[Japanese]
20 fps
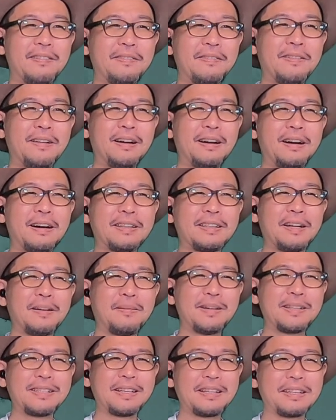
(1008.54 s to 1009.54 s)
うわぁ、
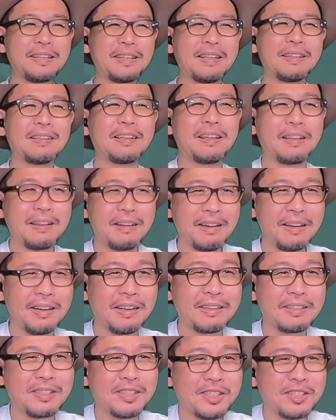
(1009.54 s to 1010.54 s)
騙されたんだ
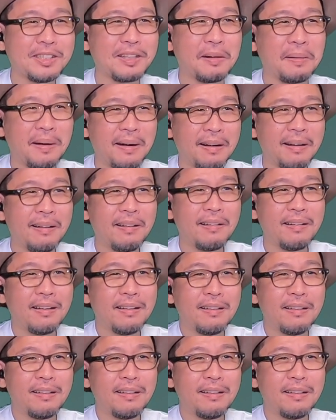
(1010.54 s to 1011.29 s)
な、櫛田は。